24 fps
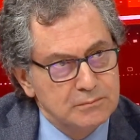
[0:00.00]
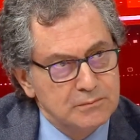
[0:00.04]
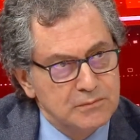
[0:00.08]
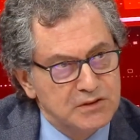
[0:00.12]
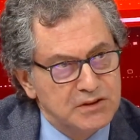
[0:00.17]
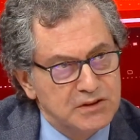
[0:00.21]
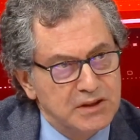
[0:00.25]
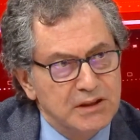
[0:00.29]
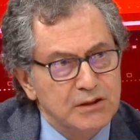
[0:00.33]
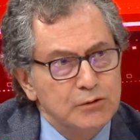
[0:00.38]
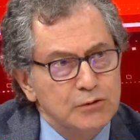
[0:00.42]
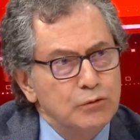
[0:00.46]

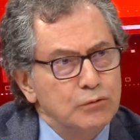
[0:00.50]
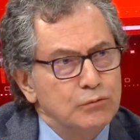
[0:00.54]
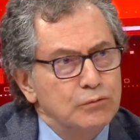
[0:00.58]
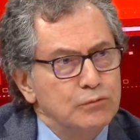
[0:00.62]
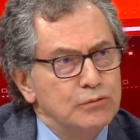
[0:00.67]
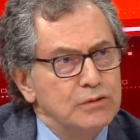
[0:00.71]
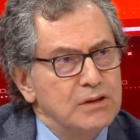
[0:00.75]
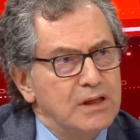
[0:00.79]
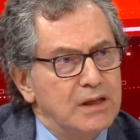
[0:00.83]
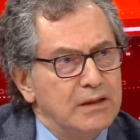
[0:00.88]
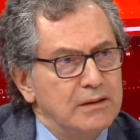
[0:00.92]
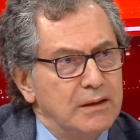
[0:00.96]

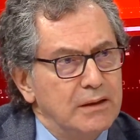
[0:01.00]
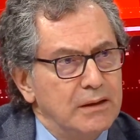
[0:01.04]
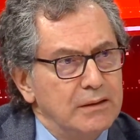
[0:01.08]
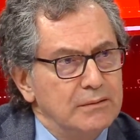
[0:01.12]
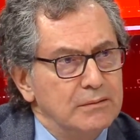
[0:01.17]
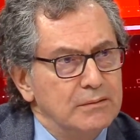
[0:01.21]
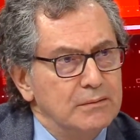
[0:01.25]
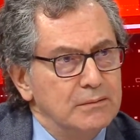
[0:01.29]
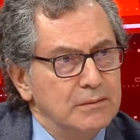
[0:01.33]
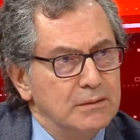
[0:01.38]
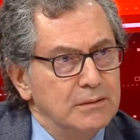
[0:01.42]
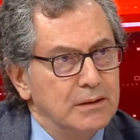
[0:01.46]
8.30'lardaydı.
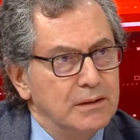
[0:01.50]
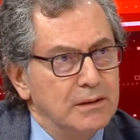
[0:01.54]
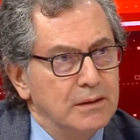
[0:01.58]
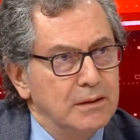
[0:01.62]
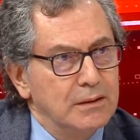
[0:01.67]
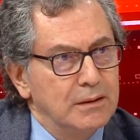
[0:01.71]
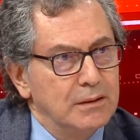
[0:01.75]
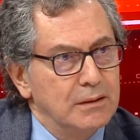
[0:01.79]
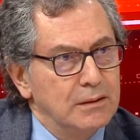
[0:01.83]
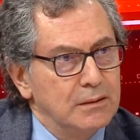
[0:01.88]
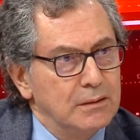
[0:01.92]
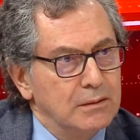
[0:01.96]
Bu
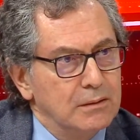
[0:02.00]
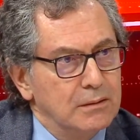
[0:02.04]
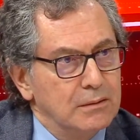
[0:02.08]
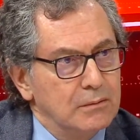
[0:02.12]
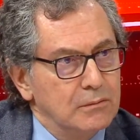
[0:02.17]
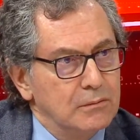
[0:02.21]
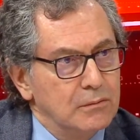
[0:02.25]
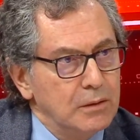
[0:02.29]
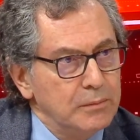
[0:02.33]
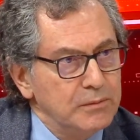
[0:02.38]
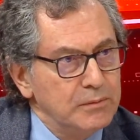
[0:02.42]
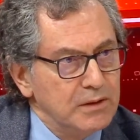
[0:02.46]
daha yeni
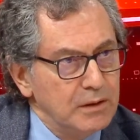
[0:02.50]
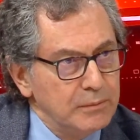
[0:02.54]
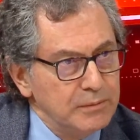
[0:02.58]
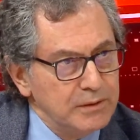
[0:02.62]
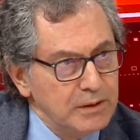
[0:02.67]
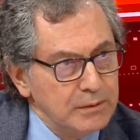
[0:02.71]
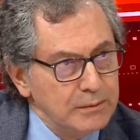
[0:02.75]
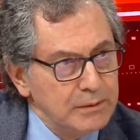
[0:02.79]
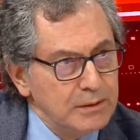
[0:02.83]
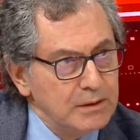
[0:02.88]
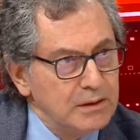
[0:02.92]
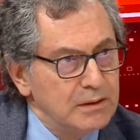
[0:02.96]
Kasım, tabii, tabii,
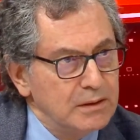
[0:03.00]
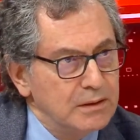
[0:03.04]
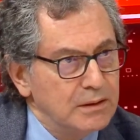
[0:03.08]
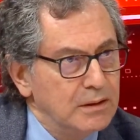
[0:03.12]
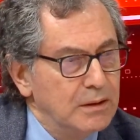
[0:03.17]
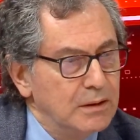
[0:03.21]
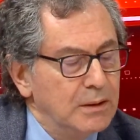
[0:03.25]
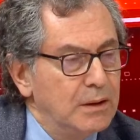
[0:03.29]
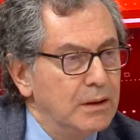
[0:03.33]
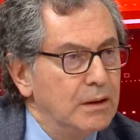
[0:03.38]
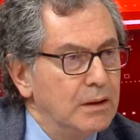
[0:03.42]
tabii. Ağustos ayı.